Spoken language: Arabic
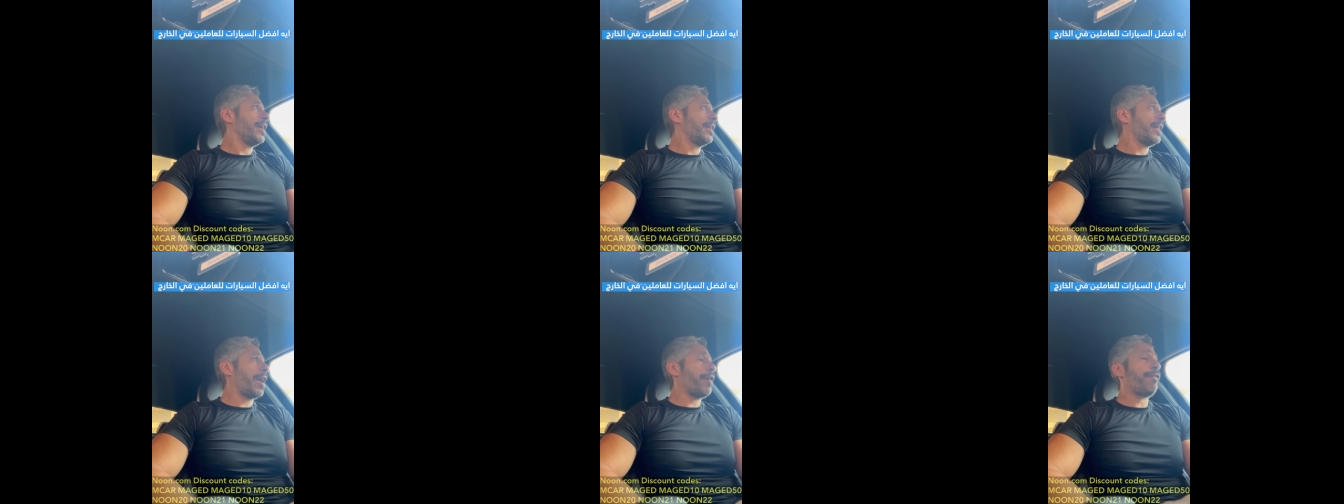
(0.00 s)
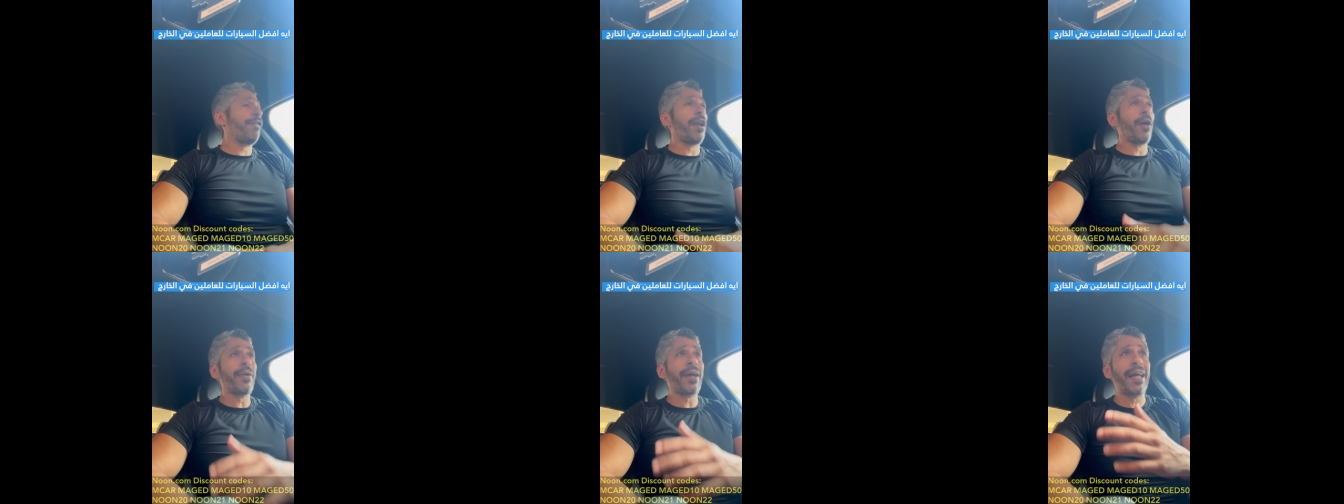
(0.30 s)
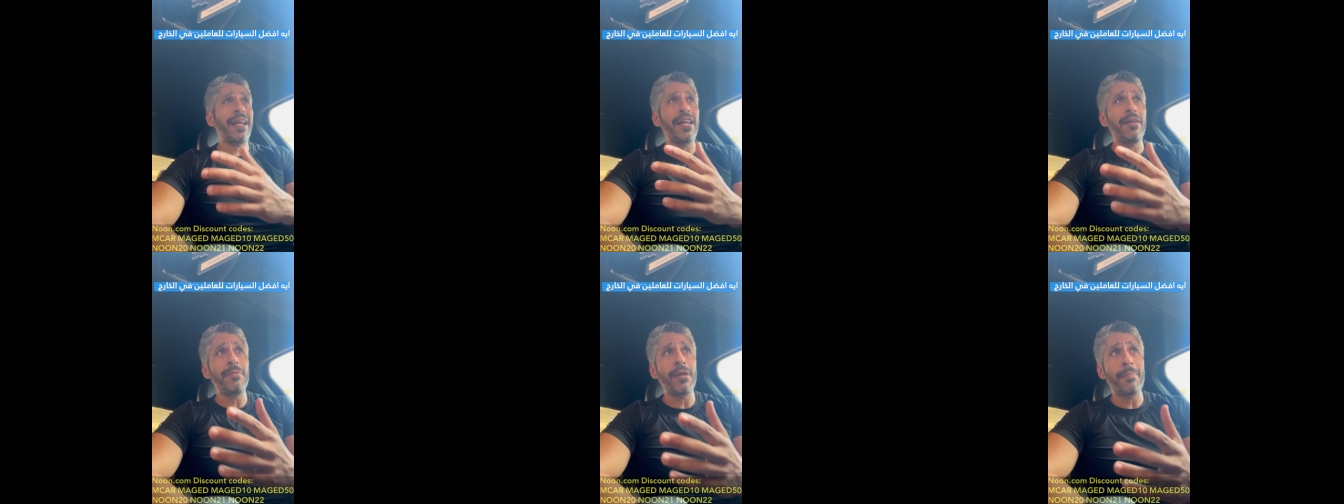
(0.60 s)
طيب فلو
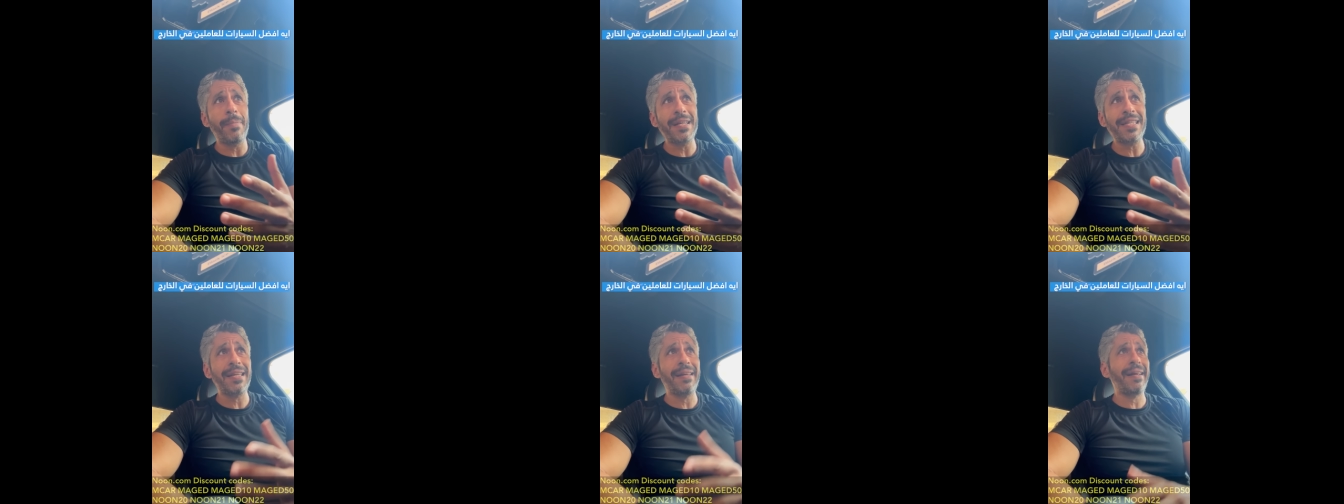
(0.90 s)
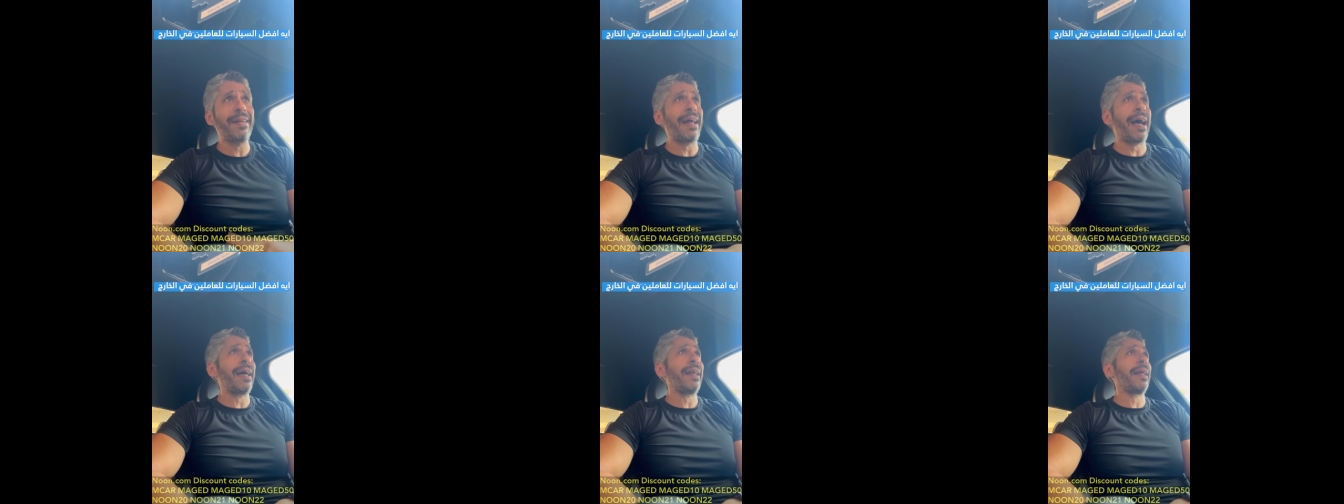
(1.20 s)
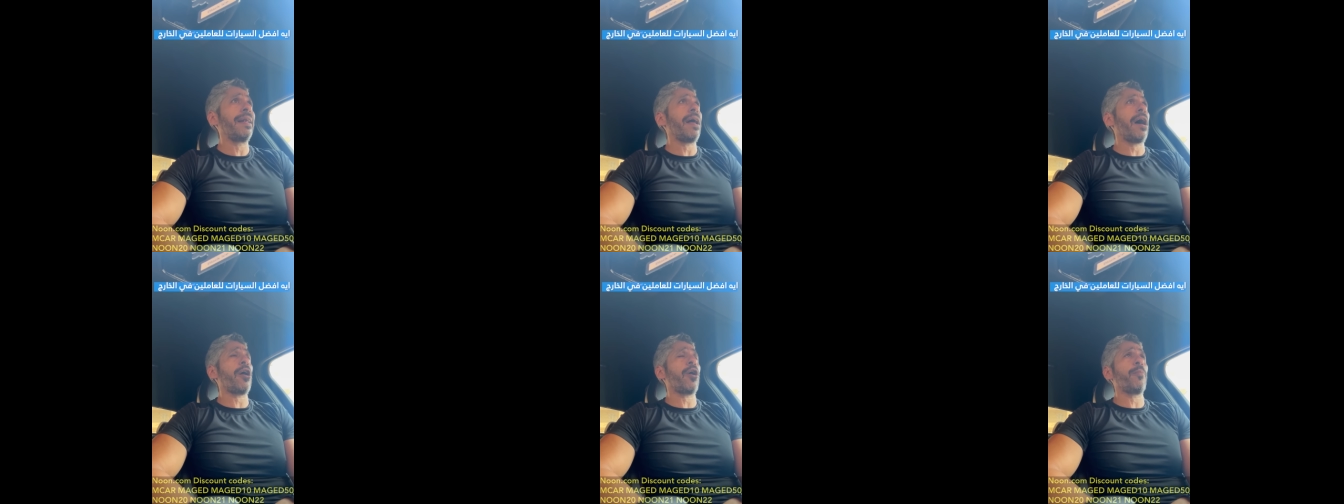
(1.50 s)
اتكلمنا مثلا على
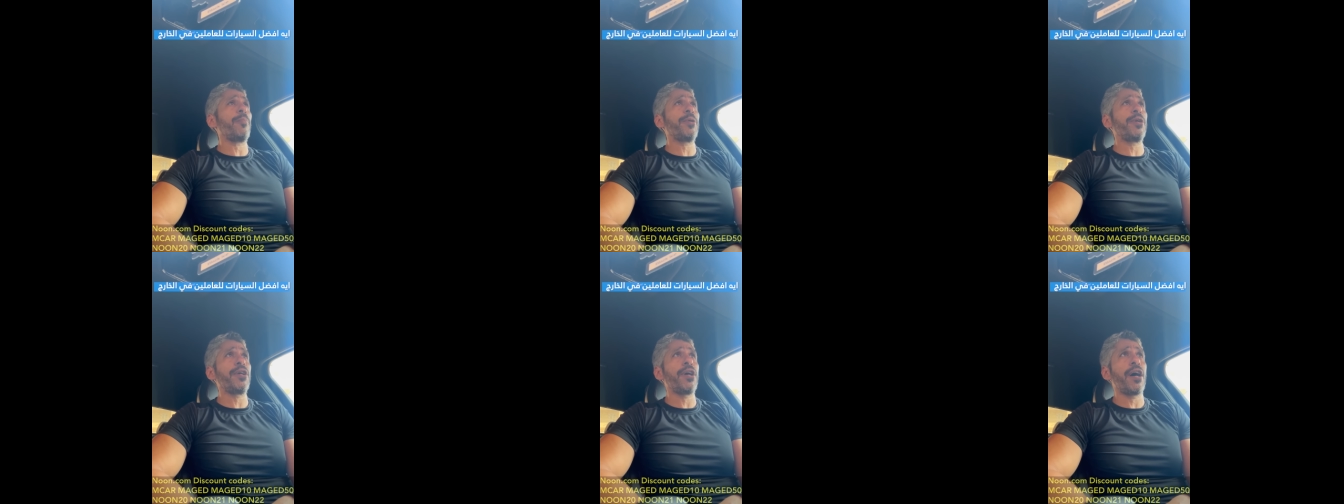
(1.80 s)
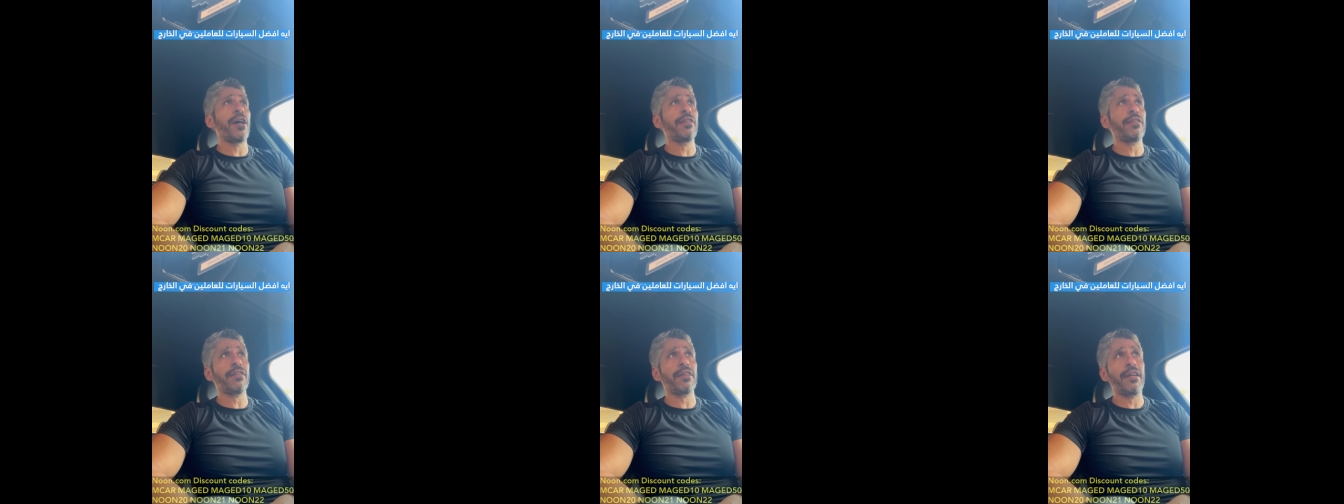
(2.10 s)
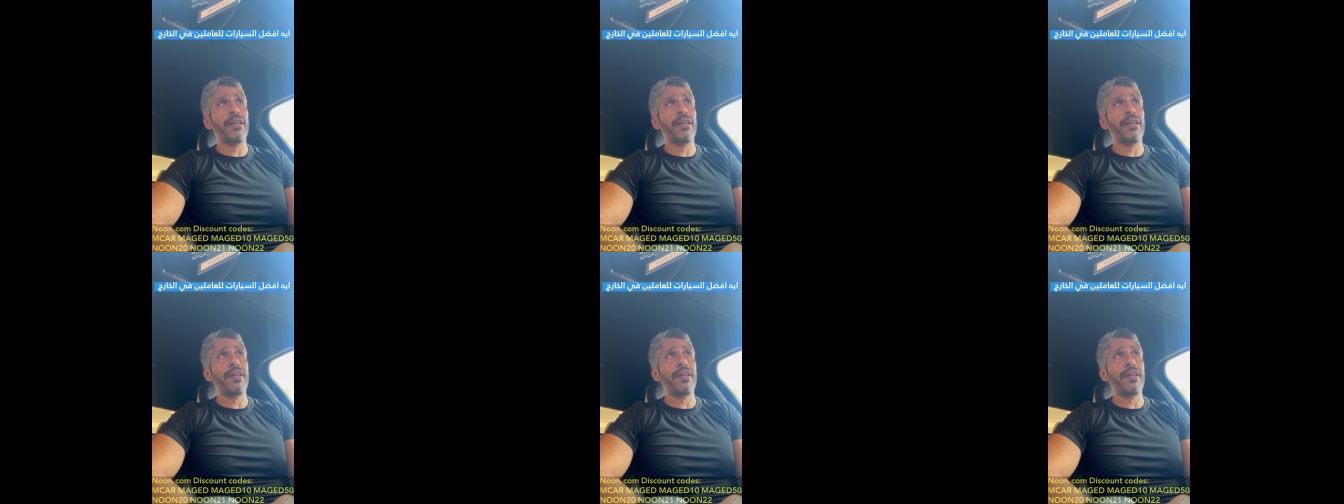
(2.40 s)
العربيات